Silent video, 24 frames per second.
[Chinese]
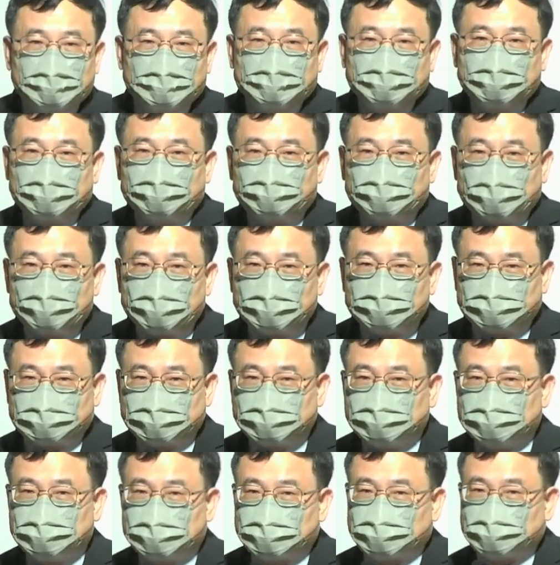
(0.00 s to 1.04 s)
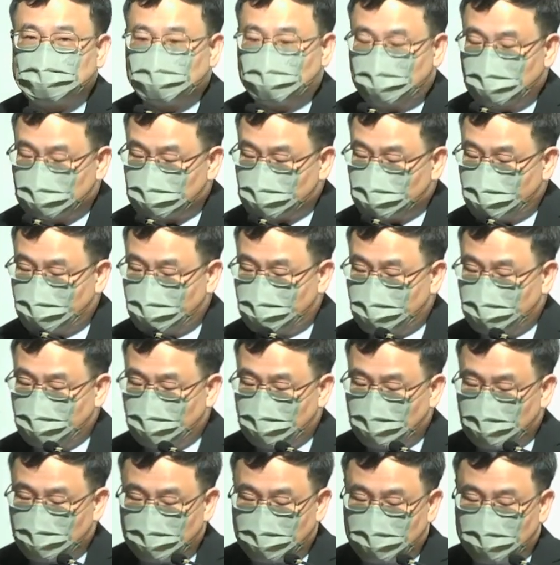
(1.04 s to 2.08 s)
另外一方面，其实也是我们对
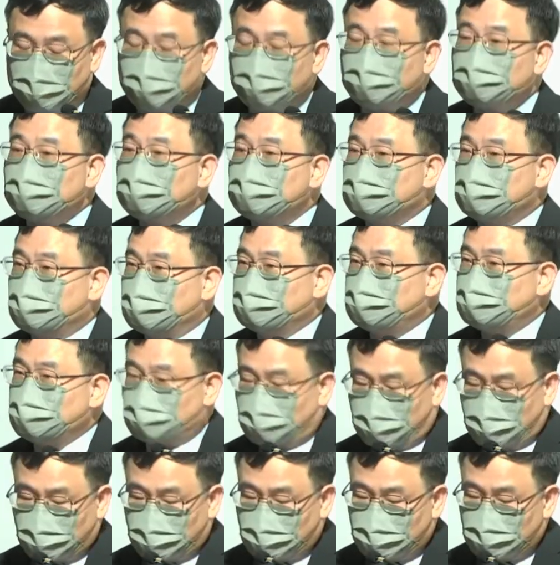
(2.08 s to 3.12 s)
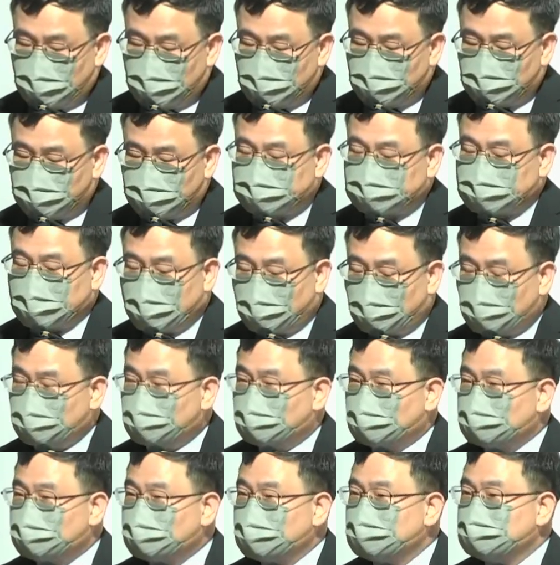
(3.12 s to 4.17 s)
灵魂的得救不在
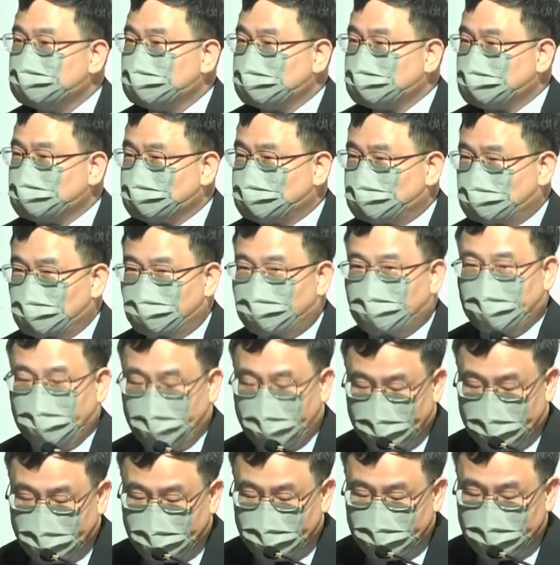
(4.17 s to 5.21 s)
乎，对人是缺乏爱。